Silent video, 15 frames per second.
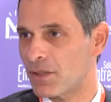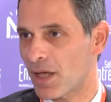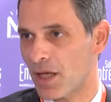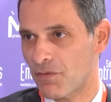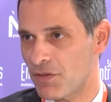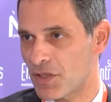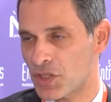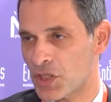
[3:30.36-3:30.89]
de
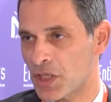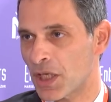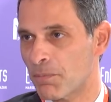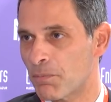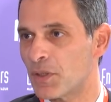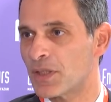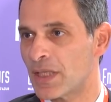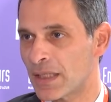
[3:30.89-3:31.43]
réfléchir
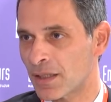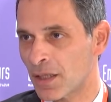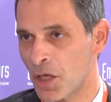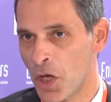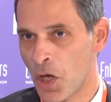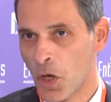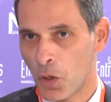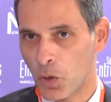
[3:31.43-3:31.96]
peut-être
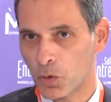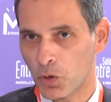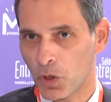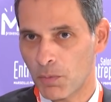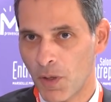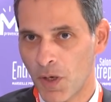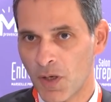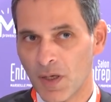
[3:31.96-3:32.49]

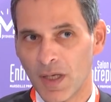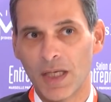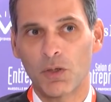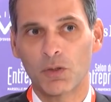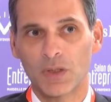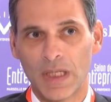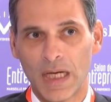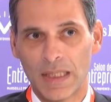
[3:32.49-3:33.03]
autrement. Et
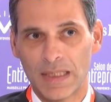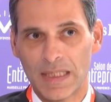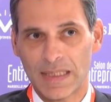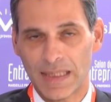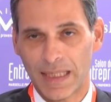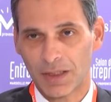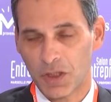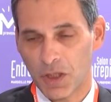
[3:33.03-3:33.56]
au-delà des
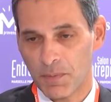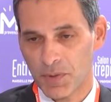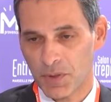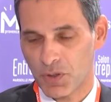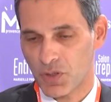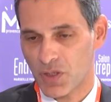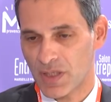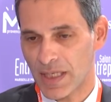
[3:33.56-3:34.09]
startups, ce
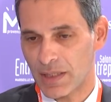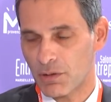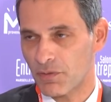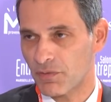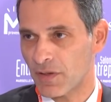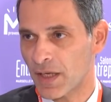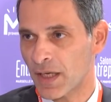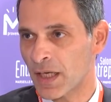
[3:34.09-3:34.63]
que j'essaye de
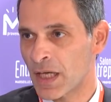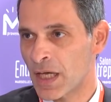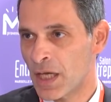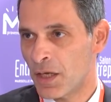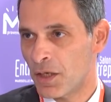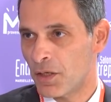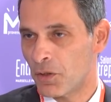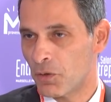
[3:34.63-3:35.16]
faire
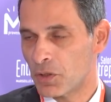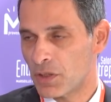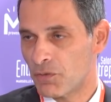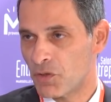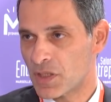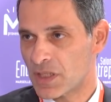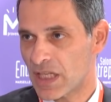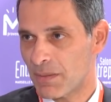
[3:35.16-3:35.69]
euh, au
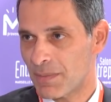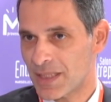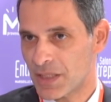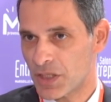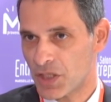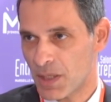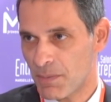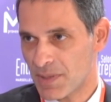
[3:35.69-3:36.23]
niveau de
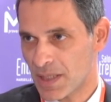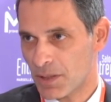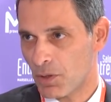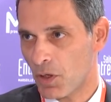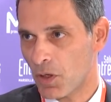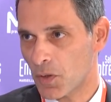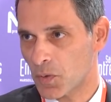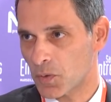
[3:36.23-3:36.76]
CMA-CGM, c'est de
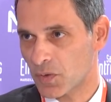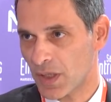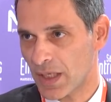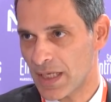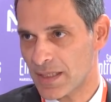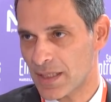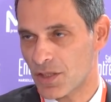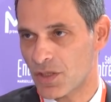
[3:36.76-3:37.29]

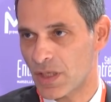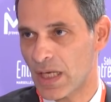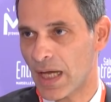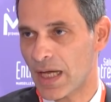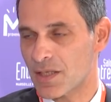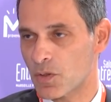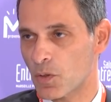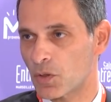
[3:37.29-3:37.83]
rencontrer cette
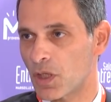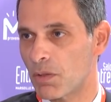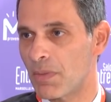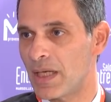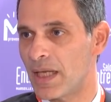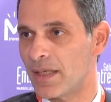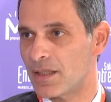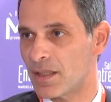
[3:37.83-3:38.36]
génération de
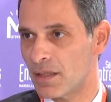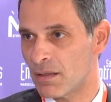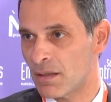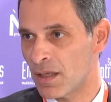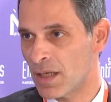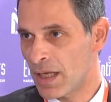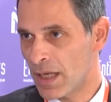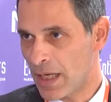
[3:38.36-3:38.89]
millénials.
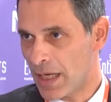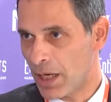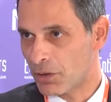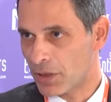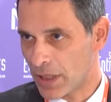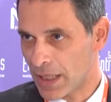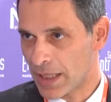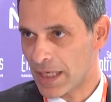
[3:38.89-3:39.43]
Et on
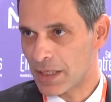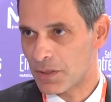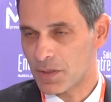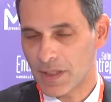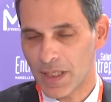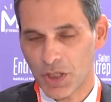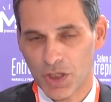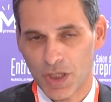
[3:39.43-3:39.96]
en a
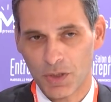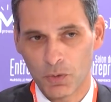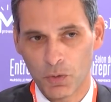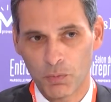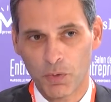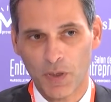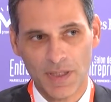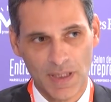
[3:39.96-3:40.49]
quelques-uns chez nous
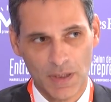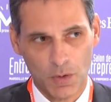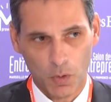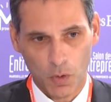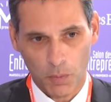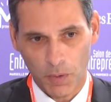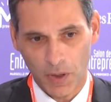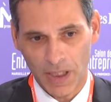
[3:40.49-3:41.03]
pour essayer de
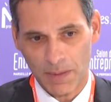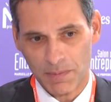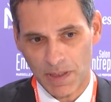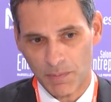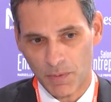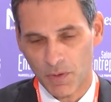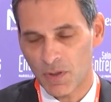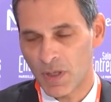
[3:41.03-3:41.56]
comprendre un petit
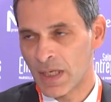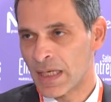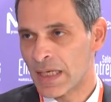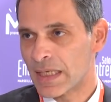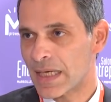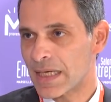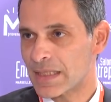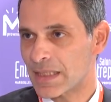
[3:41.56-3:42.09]
peu
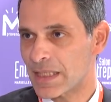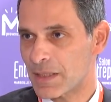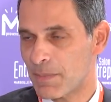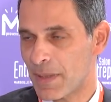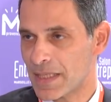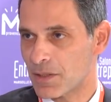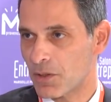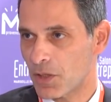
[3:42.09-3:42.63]
qu'est-ce qui se
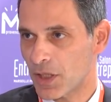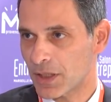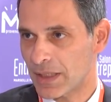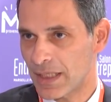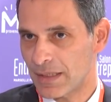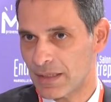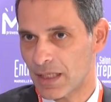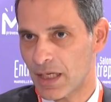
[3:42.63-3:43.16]
passe dans leur
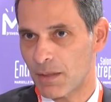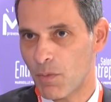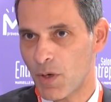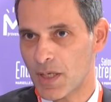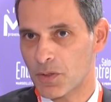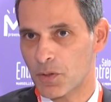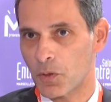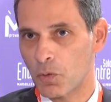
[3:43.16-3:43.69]
tête et comment
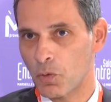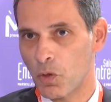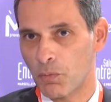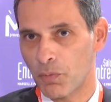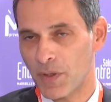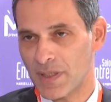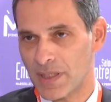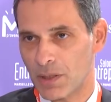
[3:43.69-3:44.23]
est-ce que nous, on
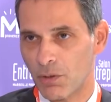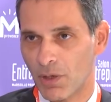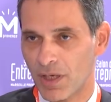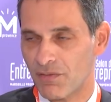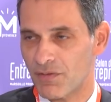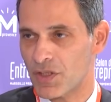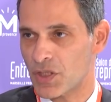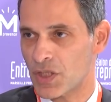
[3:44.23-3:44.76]
peut essayer de
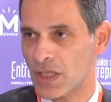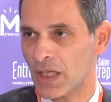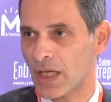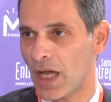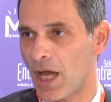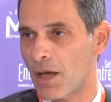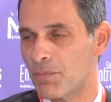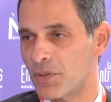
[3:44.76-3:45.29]
réfléchir
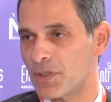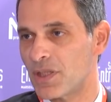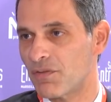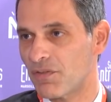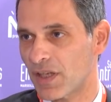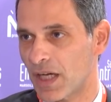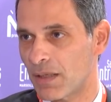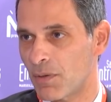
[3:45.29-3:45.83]
un peu
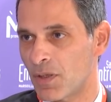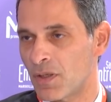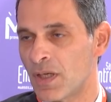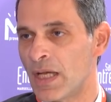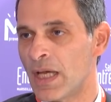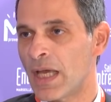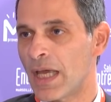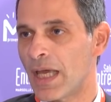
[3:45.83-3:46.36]
différemment
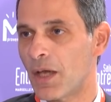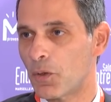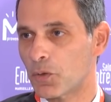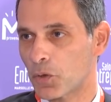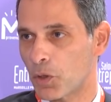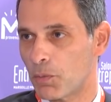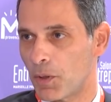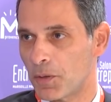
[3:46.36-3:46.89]
et
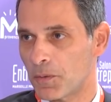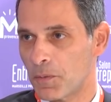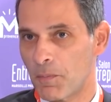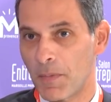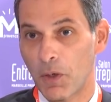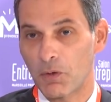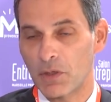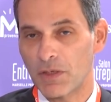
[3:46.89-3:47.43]
autrement.
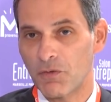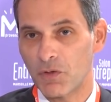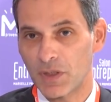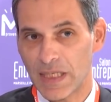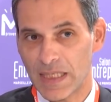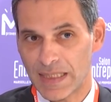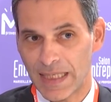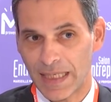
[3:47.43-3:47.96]
Mais au niveau
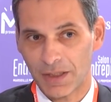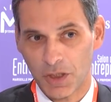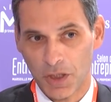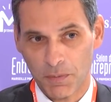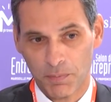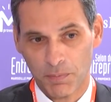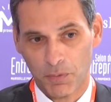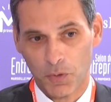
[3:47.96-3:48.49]
des
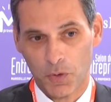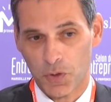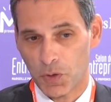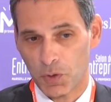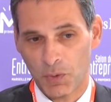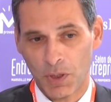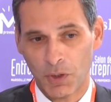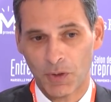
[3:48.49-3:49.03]
startups,
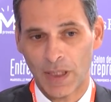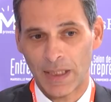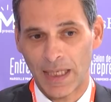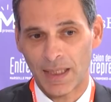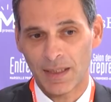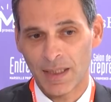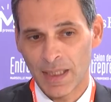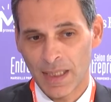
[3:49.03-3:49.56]
aujourd'hui, on en
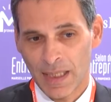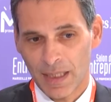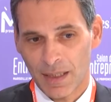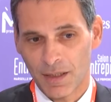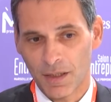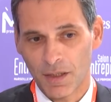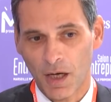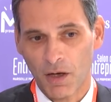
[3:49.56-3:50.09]
a
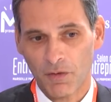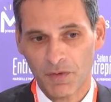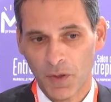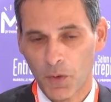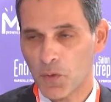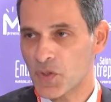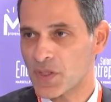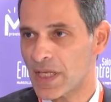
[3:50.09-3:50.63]
euh,
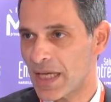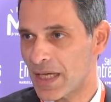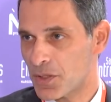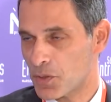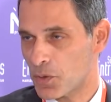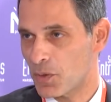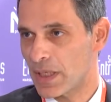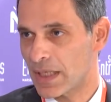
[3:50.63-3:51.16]
environ 5
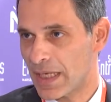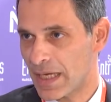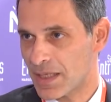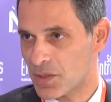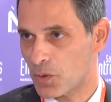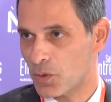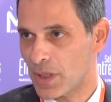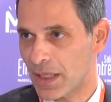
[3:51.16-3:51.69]
sur les
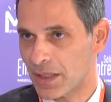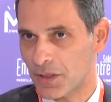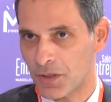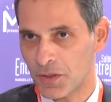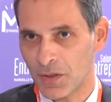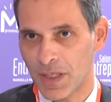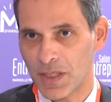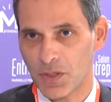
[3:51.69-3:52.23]
15 qu'on
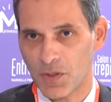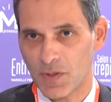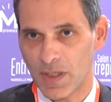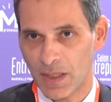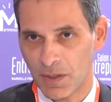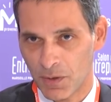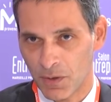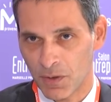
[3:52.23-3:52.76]
attend. Et je
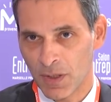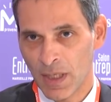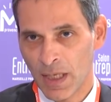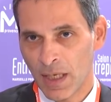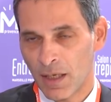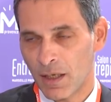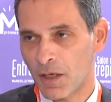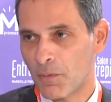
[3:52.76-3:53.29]
sais que
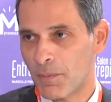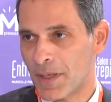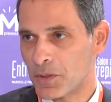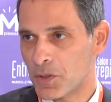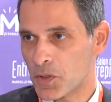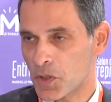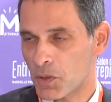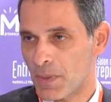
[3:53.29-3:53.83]
euh,
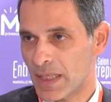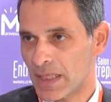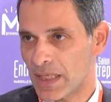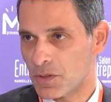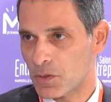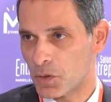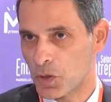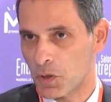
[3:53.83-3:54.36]
Mathieu Sommet, qui
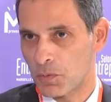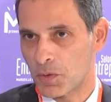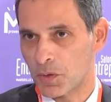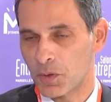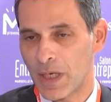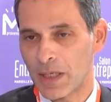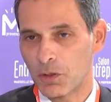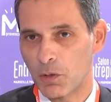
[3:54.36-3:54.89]
s'occupe
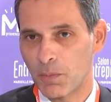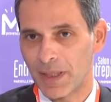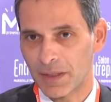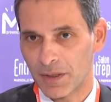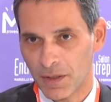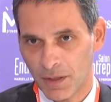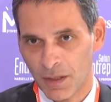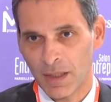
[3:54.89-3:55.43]
de,
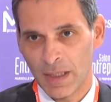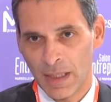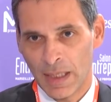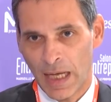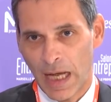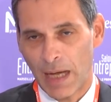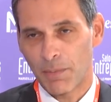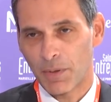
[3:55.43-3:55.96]
l'incubateur,
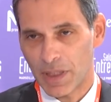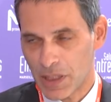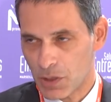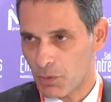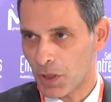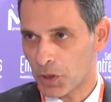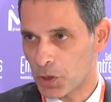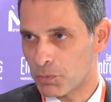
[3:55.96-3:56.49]
a bon
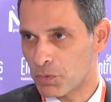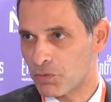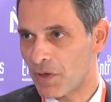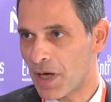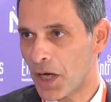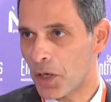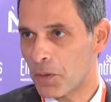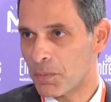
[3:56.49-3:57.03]
espoir de
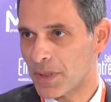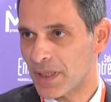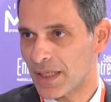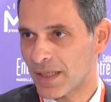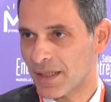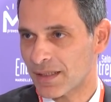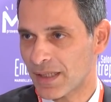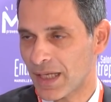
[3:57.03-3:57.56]
pouvoir
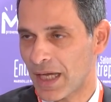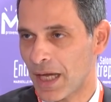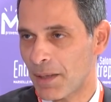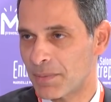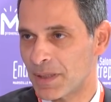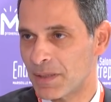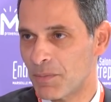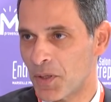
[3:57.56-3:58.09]
remplir très
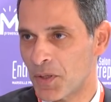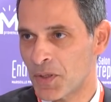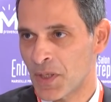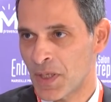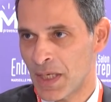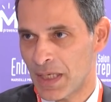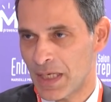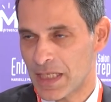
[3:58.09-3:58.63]
rapidement
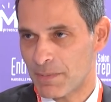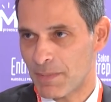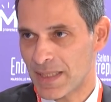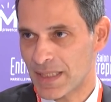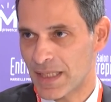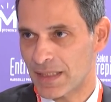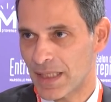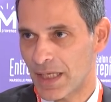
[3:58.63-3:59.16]

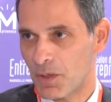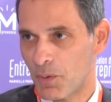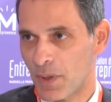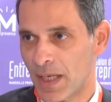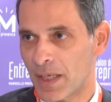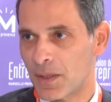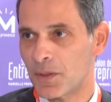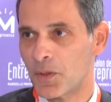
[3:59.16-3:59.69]
l'espace qui est
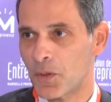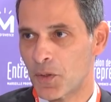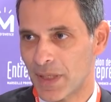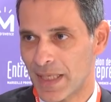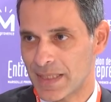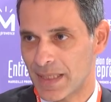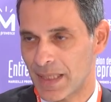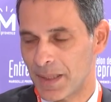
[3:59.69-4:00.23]
alloué euh, au
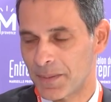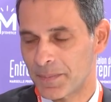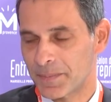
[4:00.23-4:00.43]
Castel.